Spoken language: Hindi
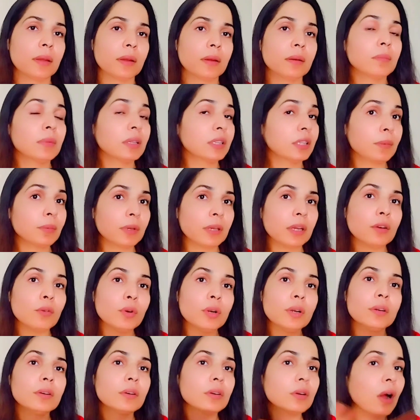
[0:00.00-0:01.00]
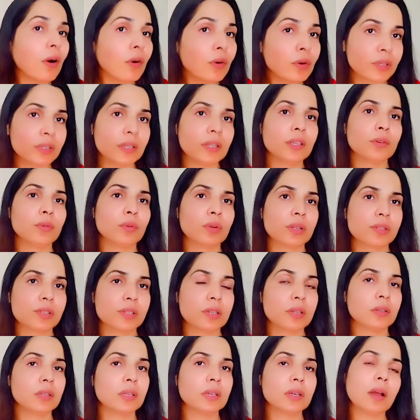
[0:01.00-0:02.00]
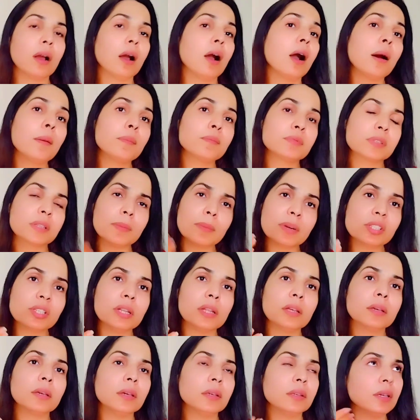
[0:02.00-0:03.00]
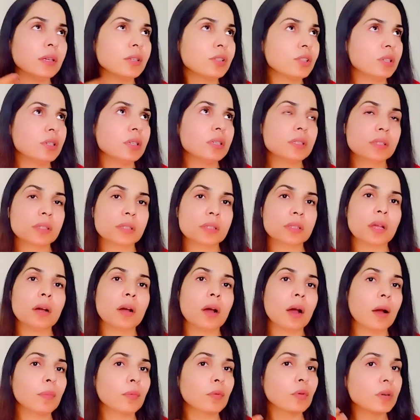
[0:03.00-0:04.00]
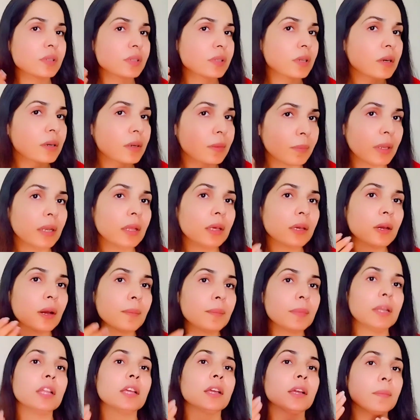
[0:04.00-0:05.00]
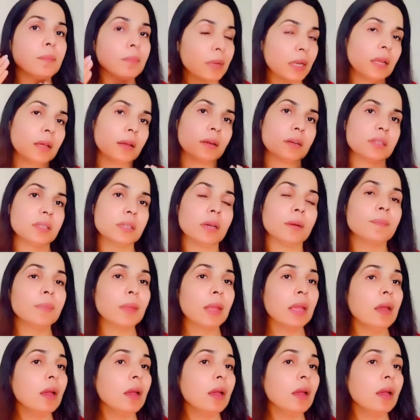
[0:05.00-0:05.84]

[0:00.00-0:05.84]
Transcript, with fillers: मतलब कि कोई डाउट नहीं होना चाहिए ठीक है आप समझ लें कि ये चीज़ का आपको रिज़ल्ट मिलेगा मिलेगा मिलेगा ठीक है